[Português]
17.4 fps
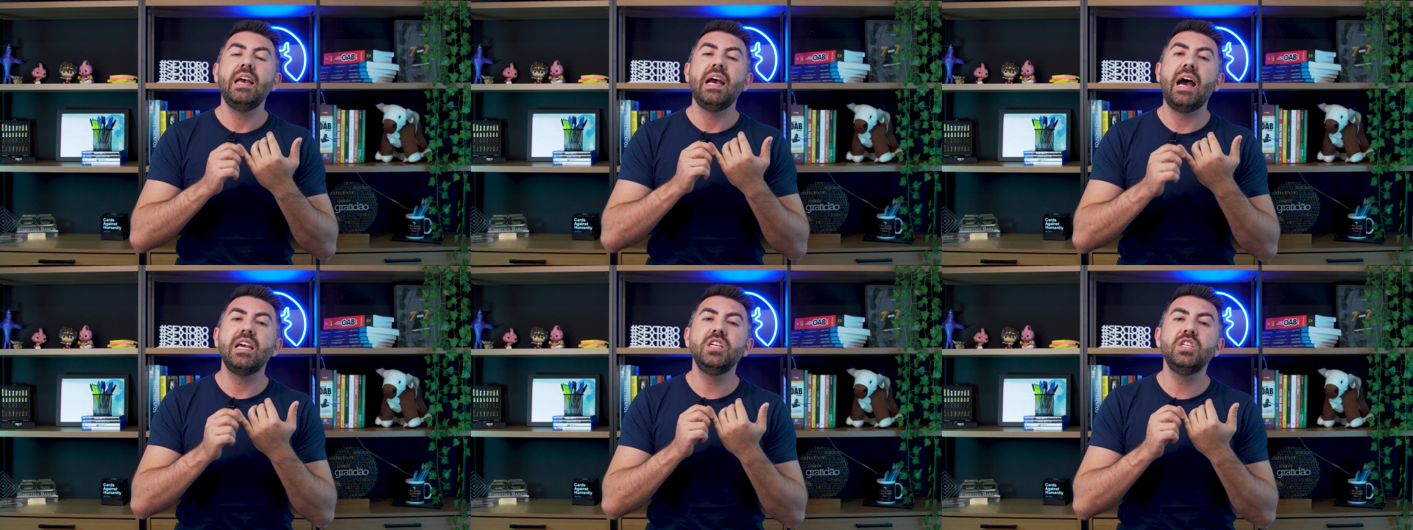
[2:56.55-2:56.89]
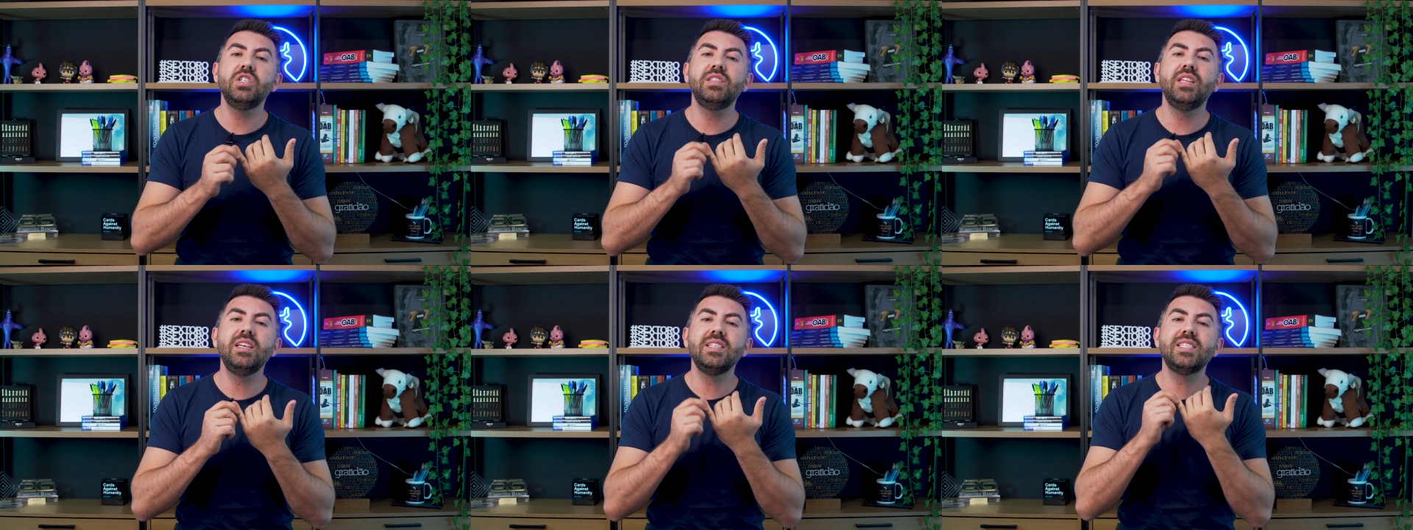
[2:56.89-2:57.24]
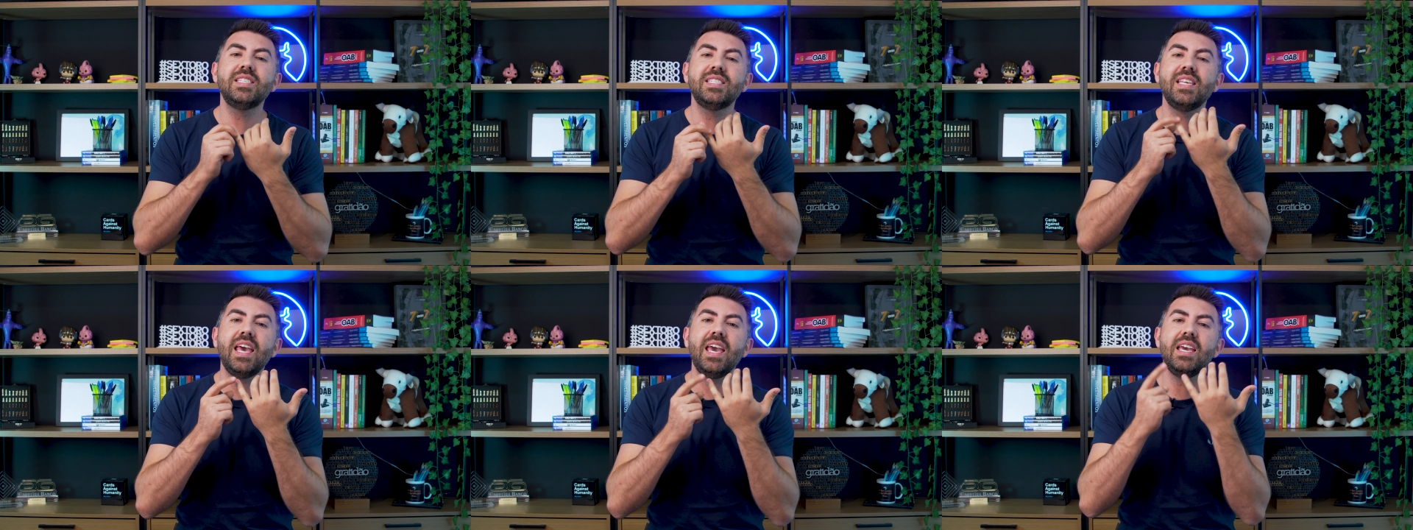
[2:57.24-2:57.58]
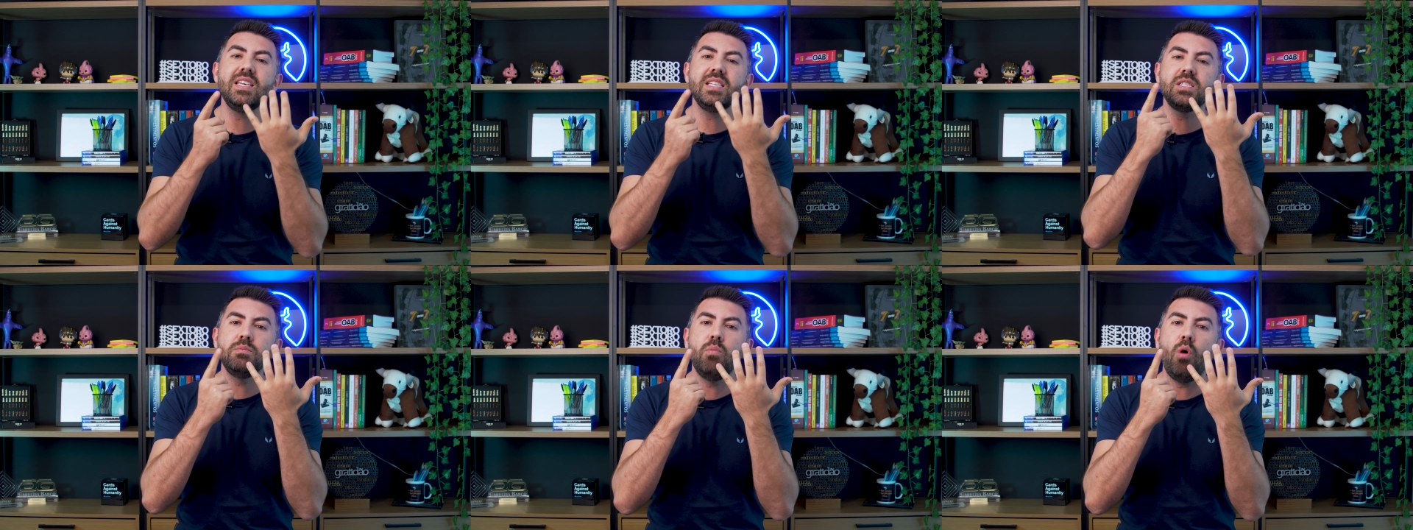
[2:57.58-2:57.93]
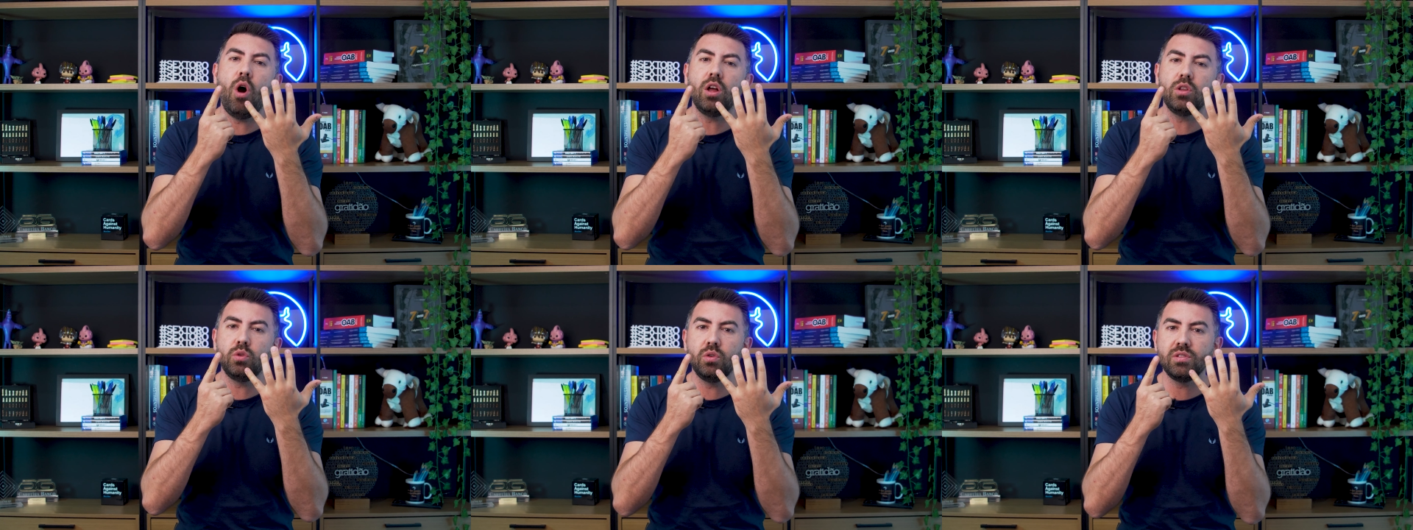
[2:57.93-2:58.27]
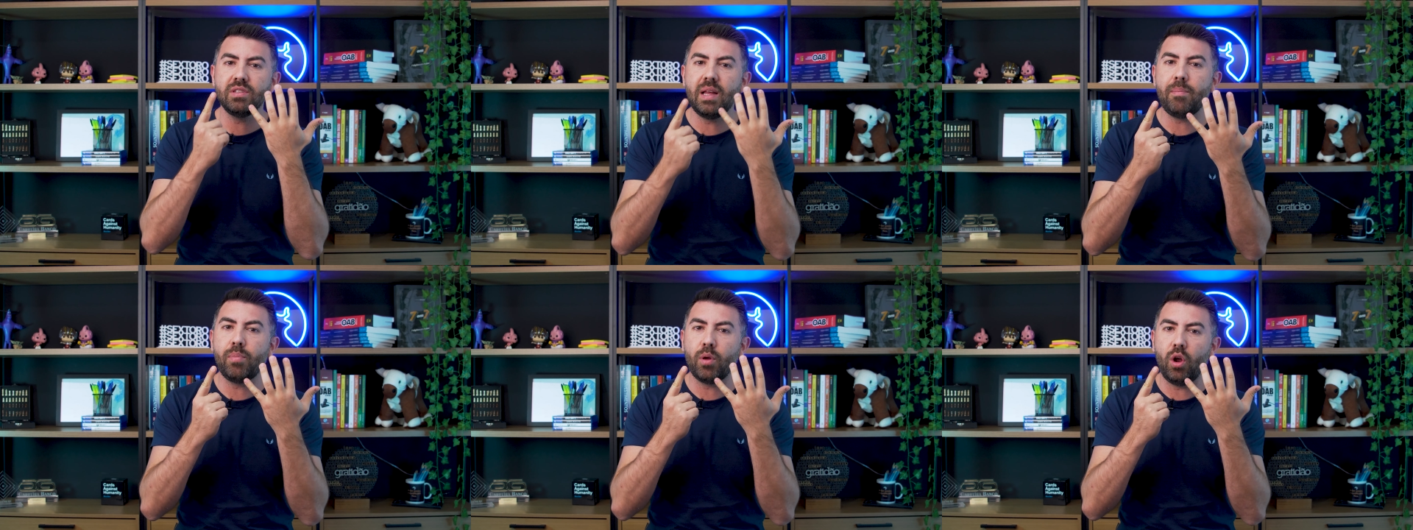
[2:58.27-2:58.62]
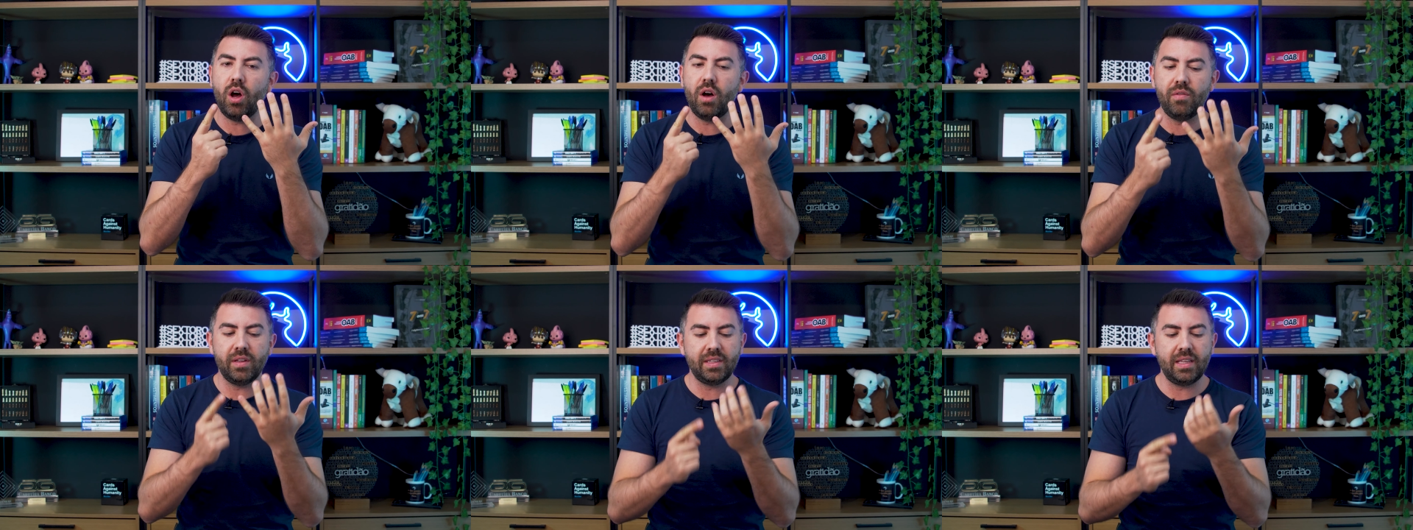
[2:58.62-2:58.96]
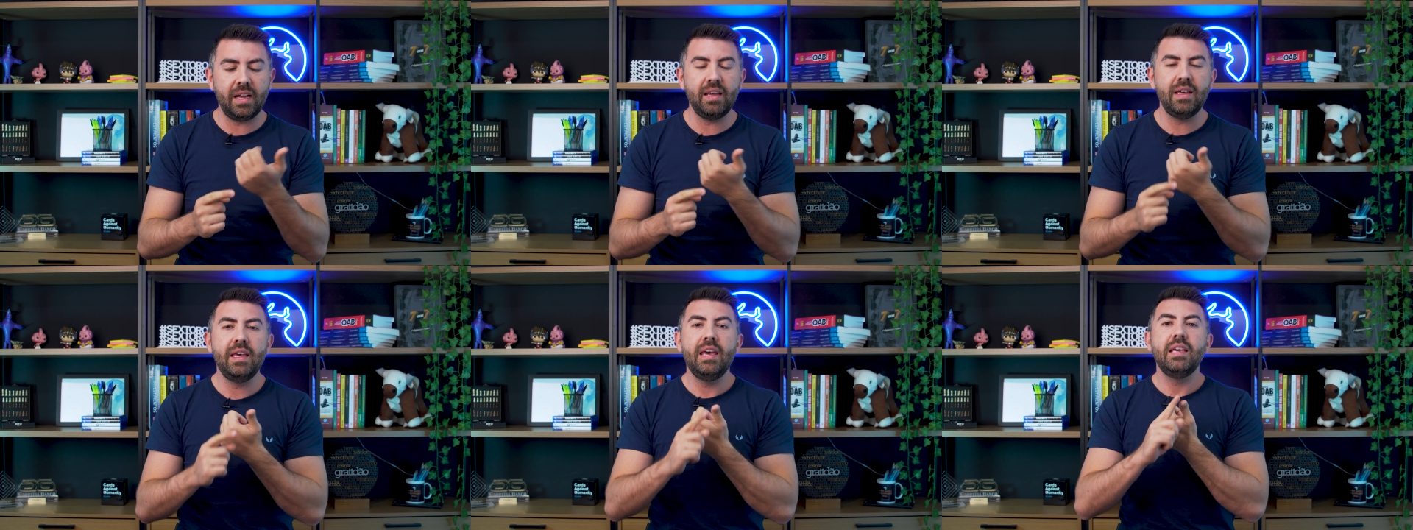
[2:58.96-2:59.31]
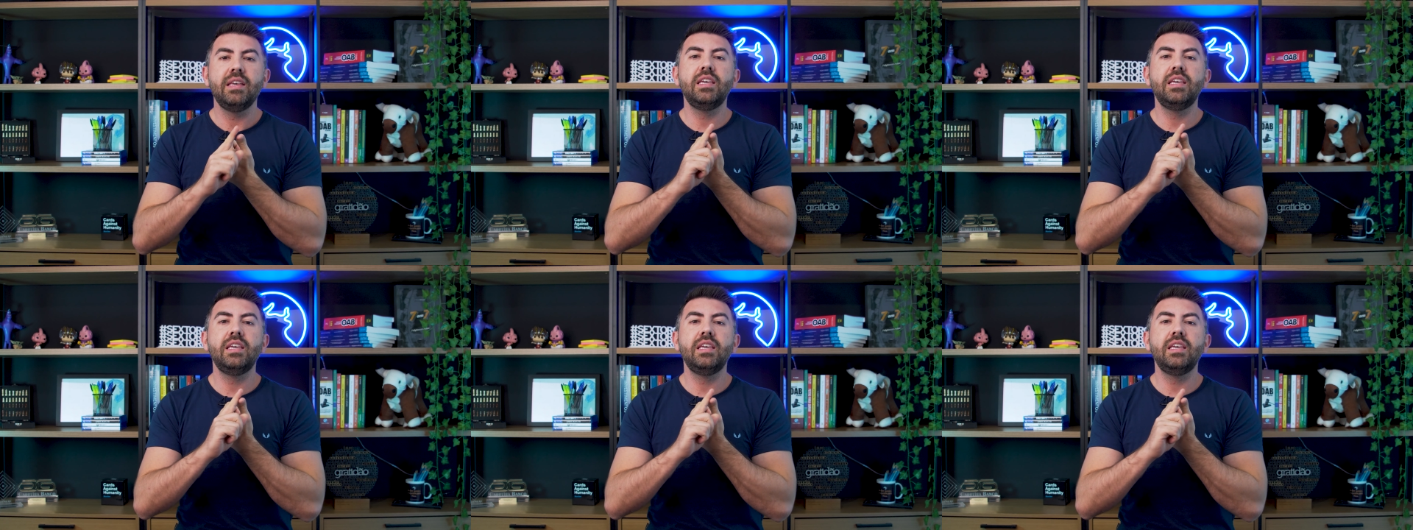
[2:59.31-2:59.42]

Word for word: A gente tem seis módulos na prova, tá?